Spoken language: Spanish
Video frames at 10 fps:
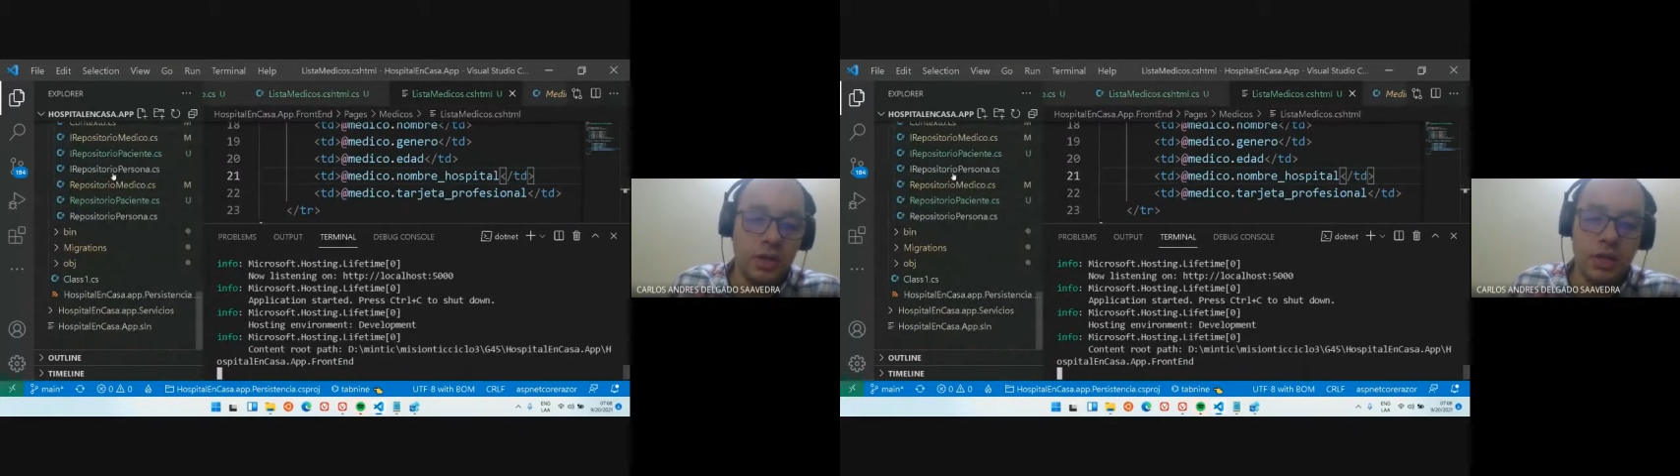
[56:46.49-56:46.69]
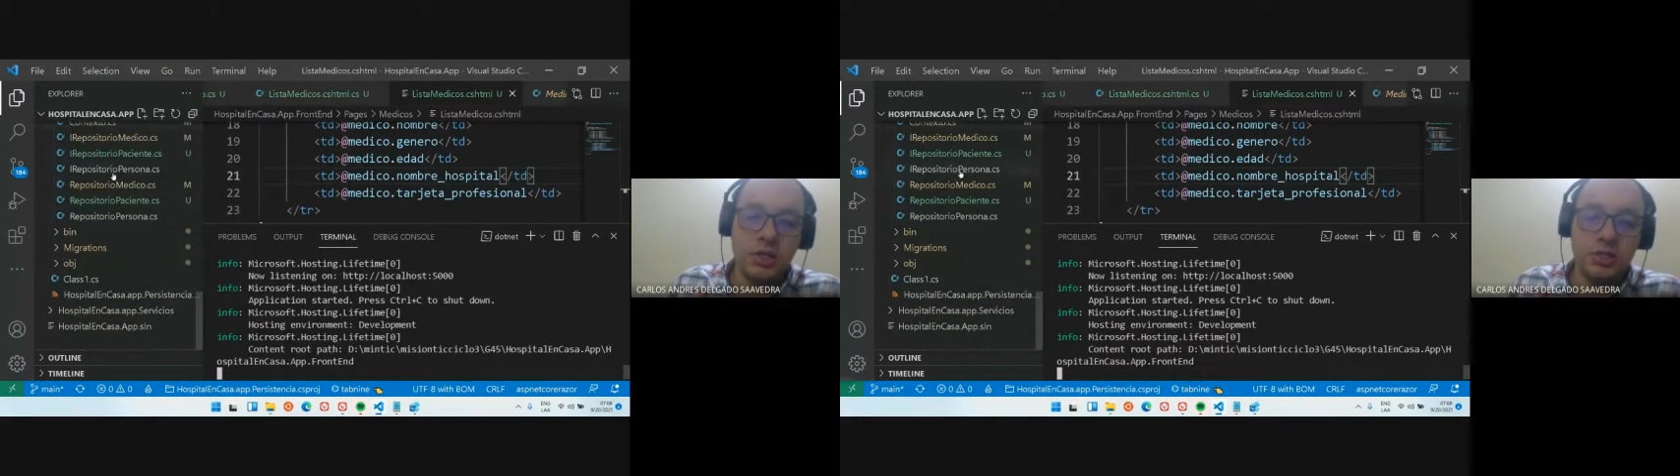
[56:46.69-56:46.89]

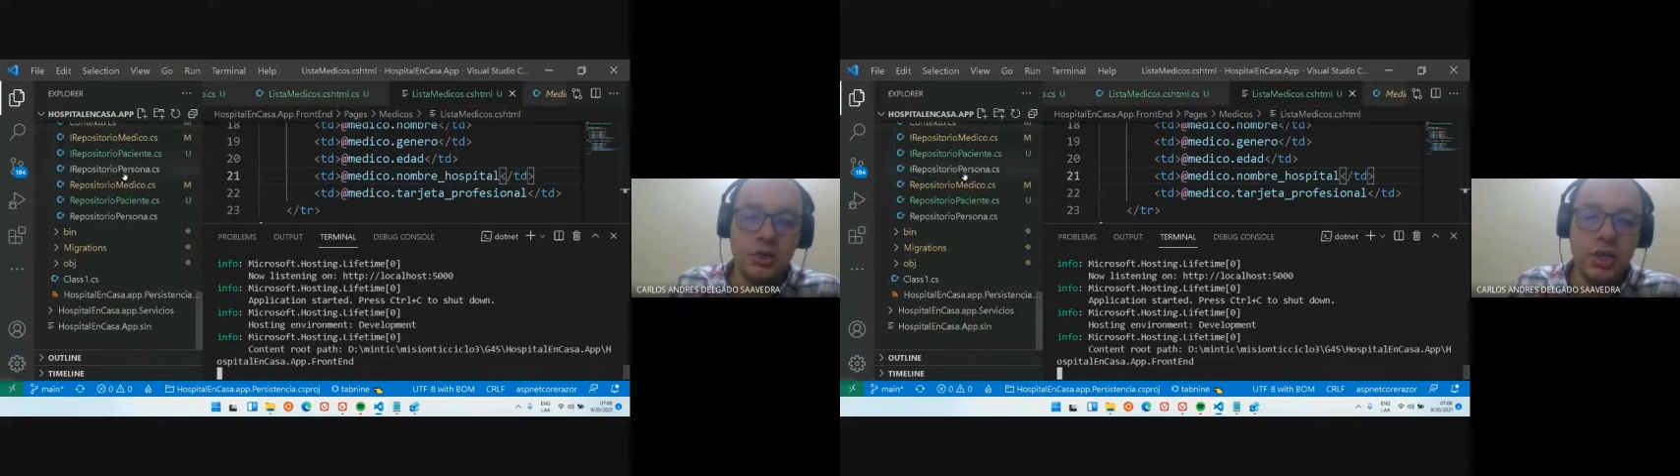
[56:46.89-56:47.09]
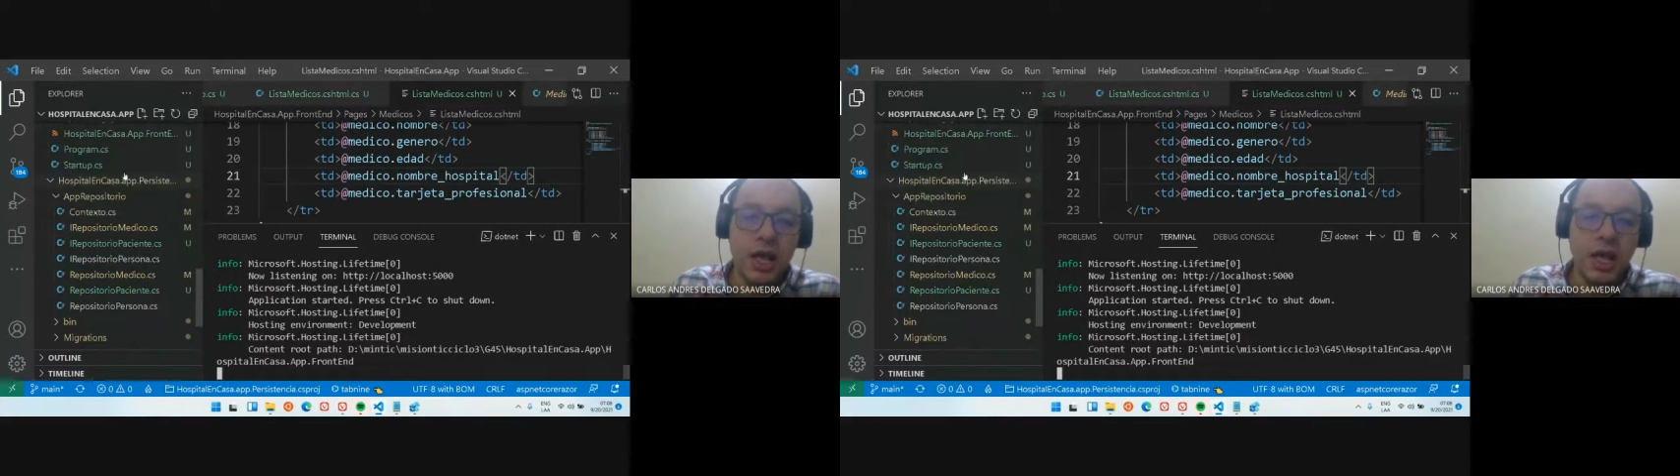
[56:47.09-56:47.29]
esto
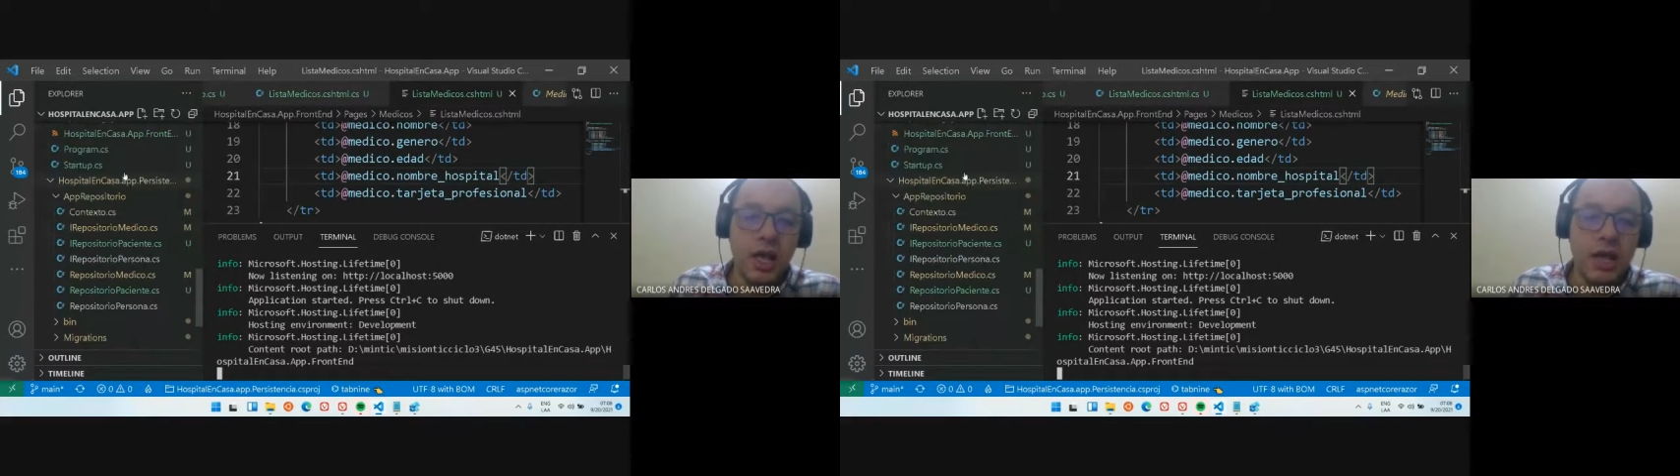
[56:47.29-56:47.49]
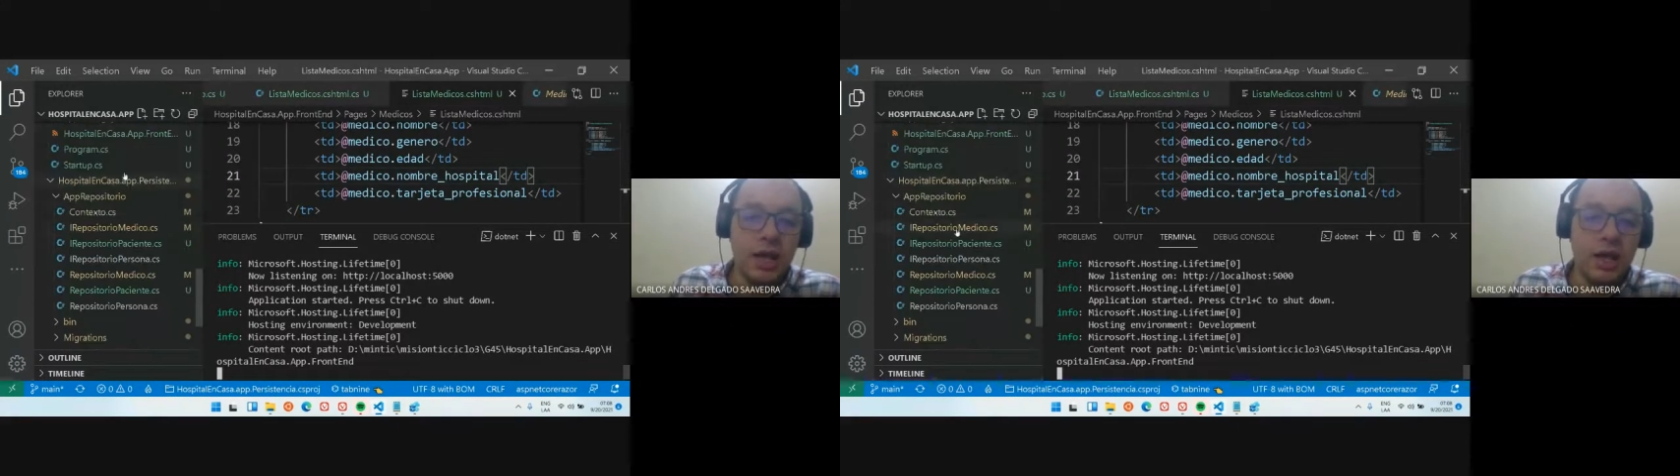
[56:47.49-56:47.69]

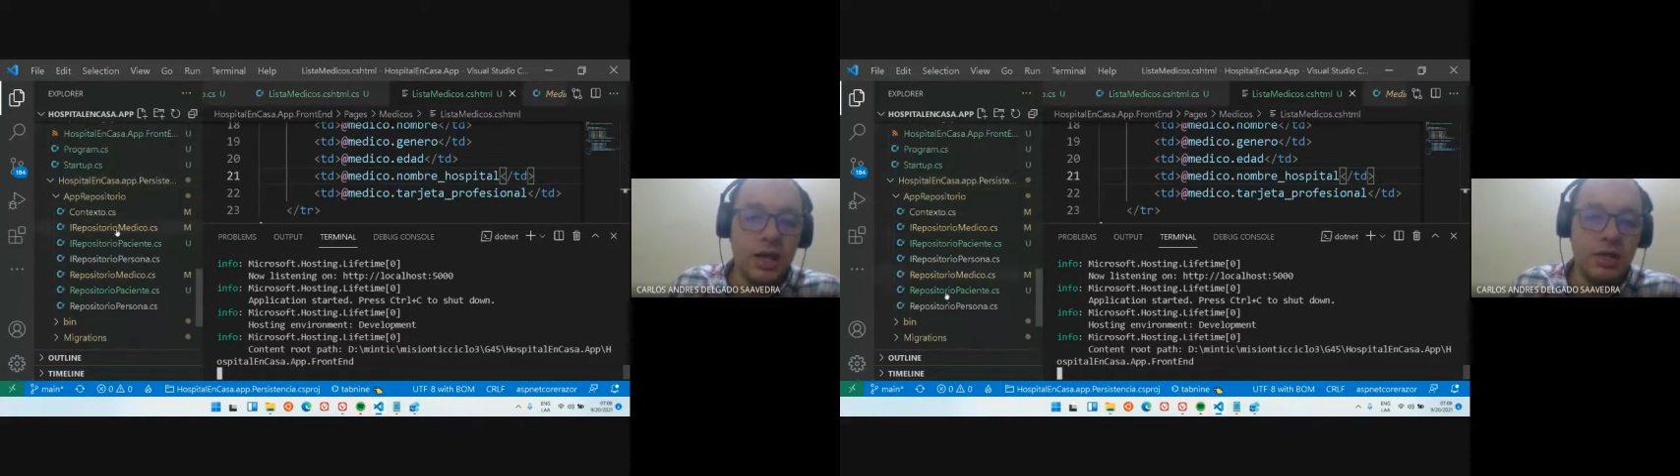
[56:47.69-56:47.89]
ya,